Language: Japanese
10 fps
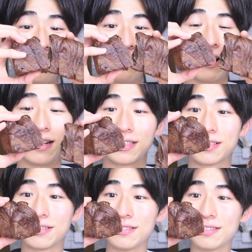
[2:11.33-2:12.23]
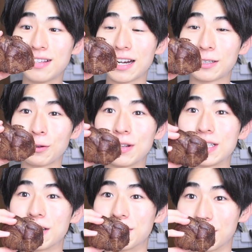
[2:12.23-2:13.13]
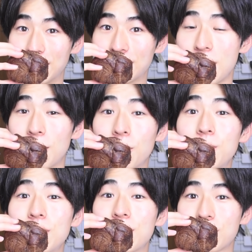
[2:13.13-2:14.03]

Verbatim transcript: うわ、すんなり取れちゃうのね。レゴブロッ